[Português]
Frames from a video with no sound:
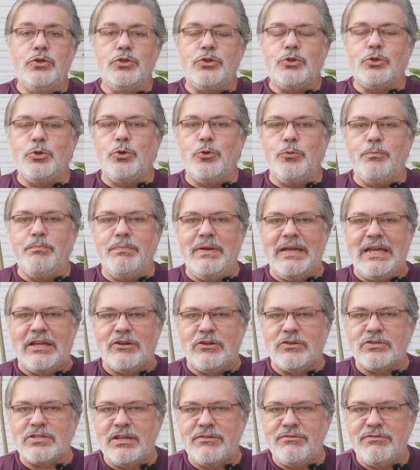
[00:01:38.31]
Muito bem, a
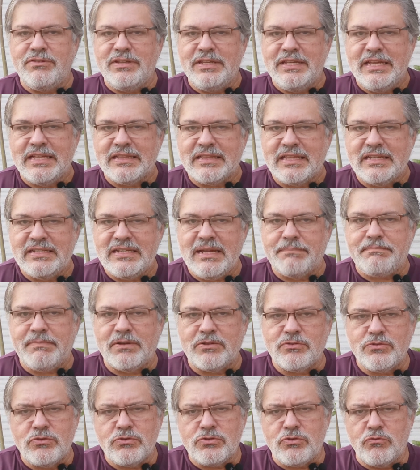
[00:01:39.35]
nossa vinheta já
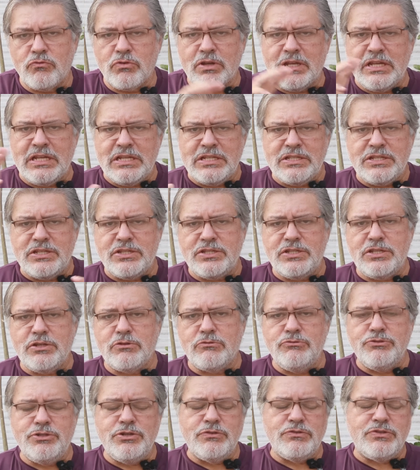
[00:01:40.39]
passou, são 15
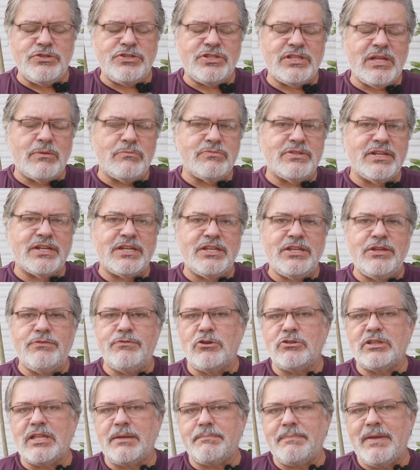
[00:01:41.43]
segundos. estamos aqui de
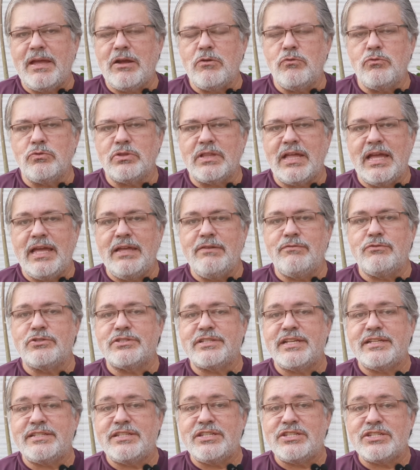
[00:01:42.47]
volta e a pergunta é,
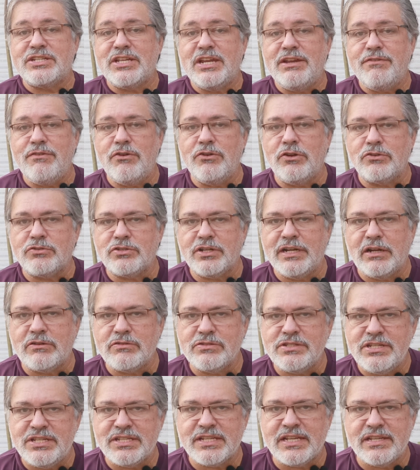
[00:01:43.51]
você se inscreveu no nosso canal,
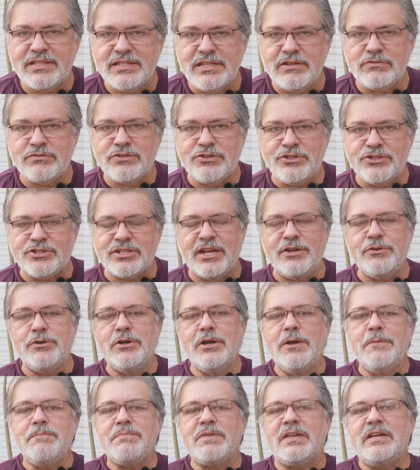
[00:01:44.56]
se esqueceu, se distraiu?
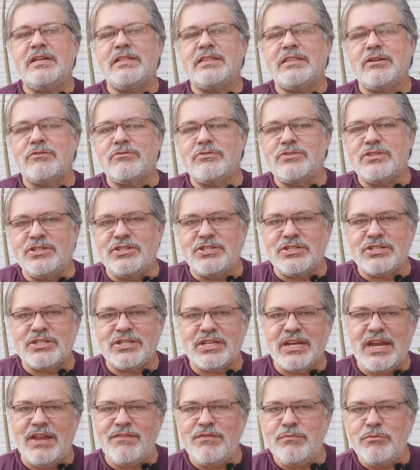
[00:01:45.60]
Então se
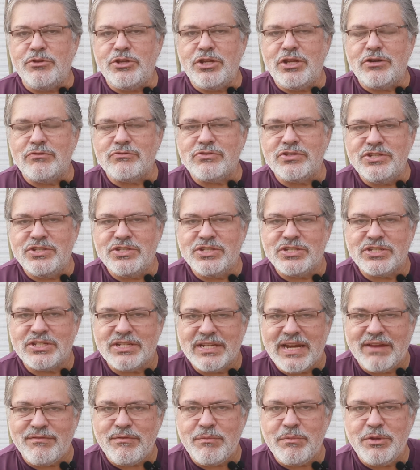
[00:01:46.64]
inscreve menino, se
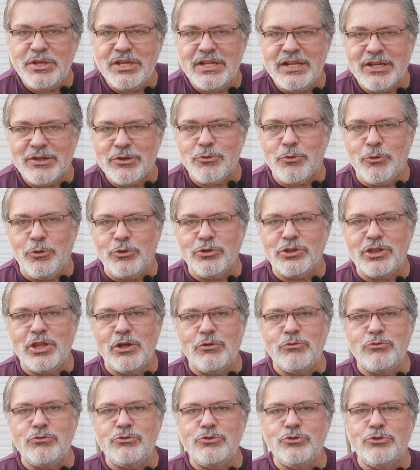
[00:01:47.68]
inscreve menina que o
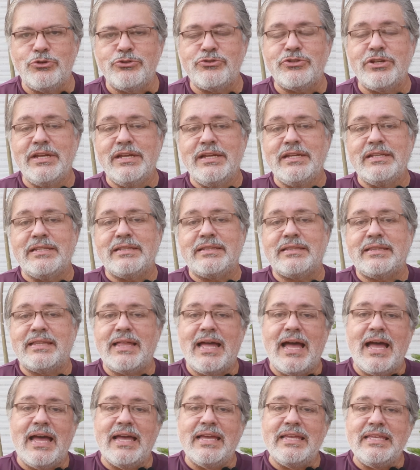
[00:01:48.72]
conteúdo de hoje
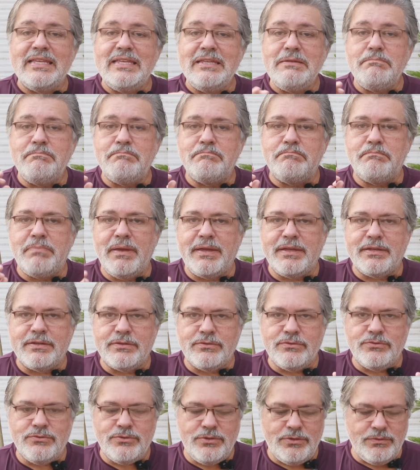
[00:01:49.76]
está
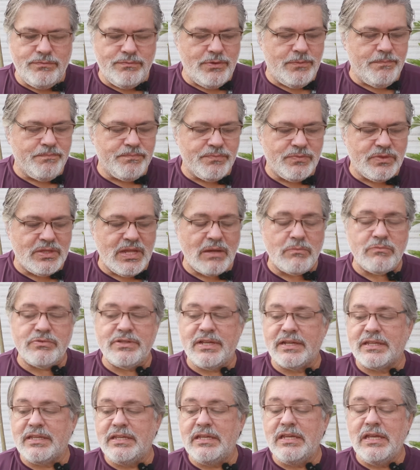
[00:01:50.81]
imperdível. Estamos
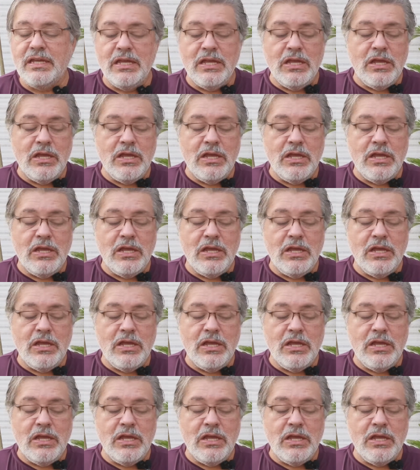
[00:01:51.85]
aqui